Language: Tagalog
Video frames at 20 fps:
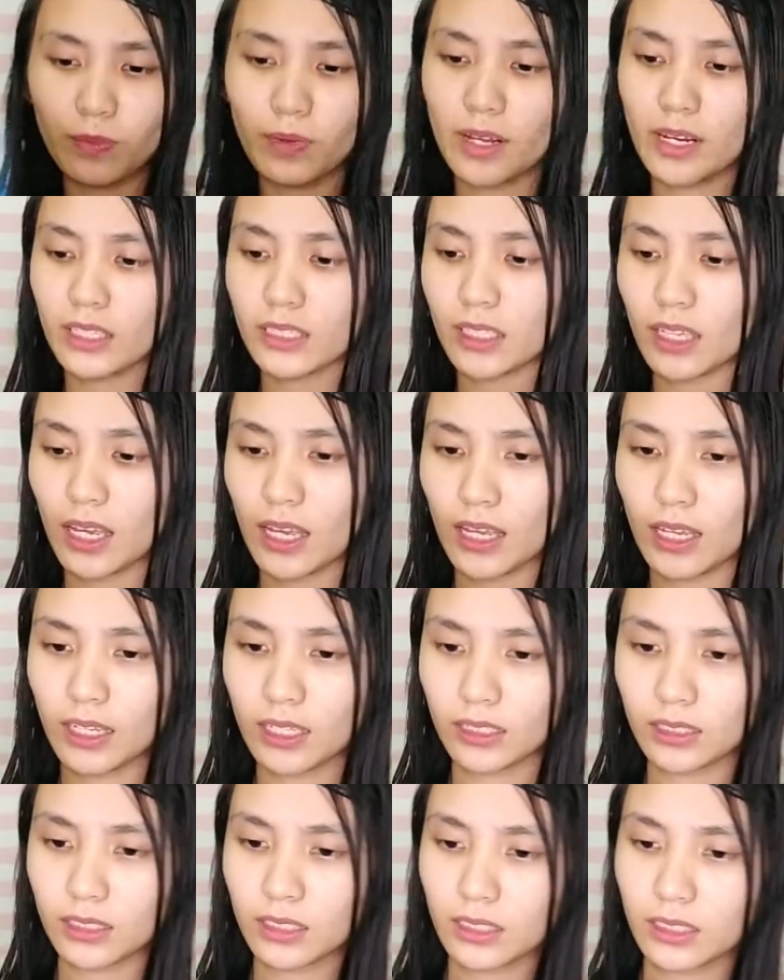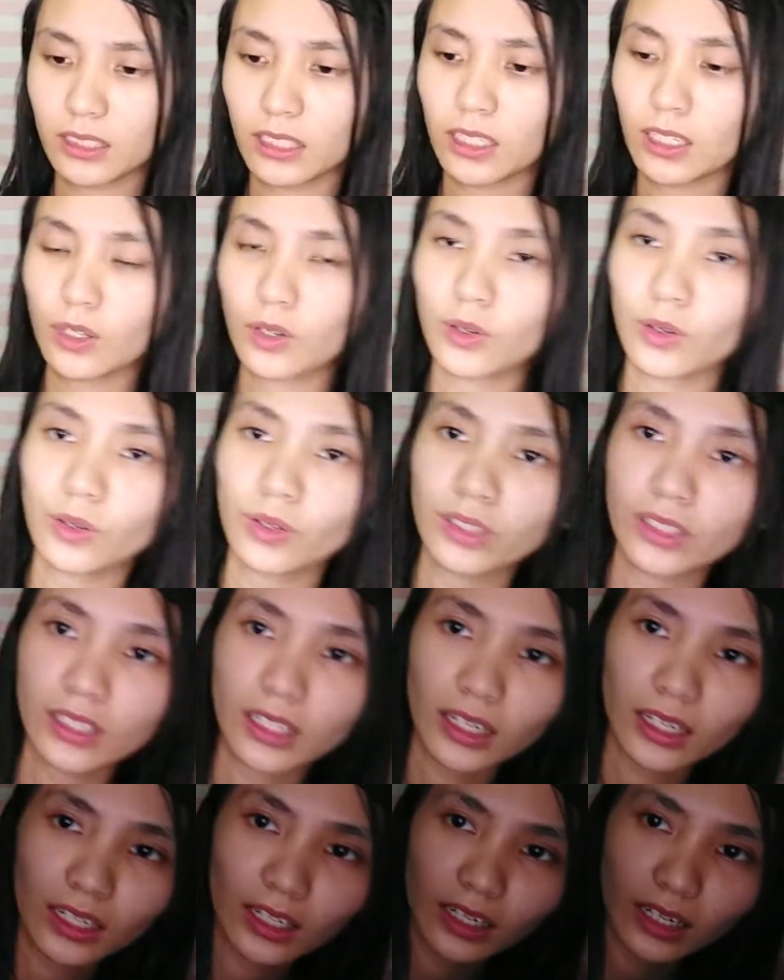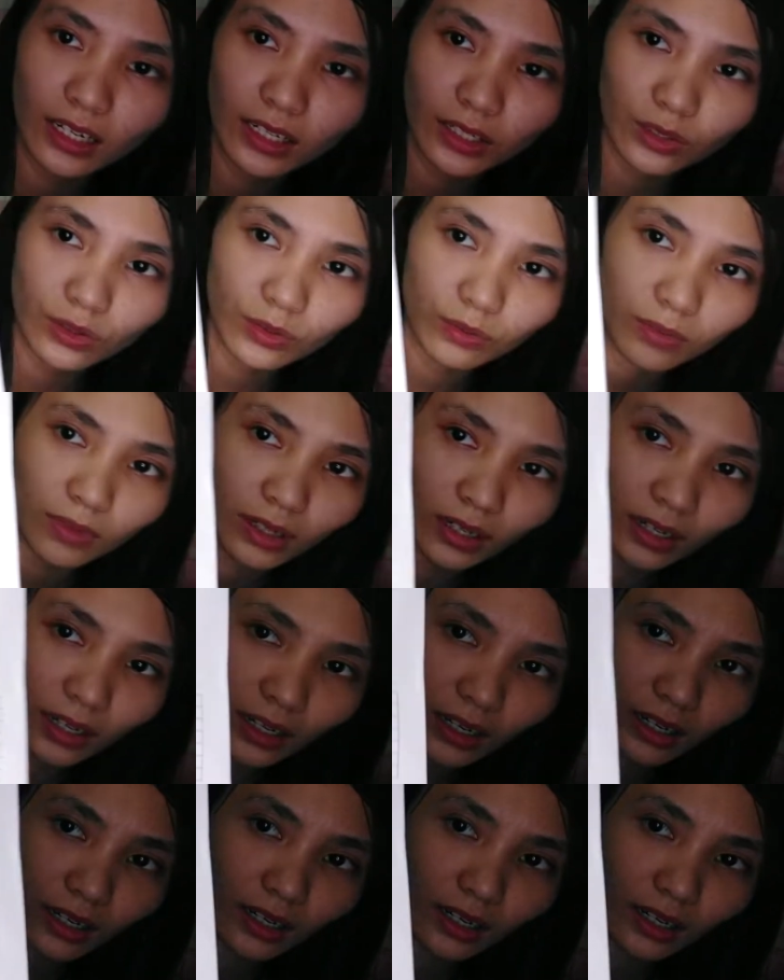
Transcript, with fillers: kung para saan. Sa likod nakalagay yung mga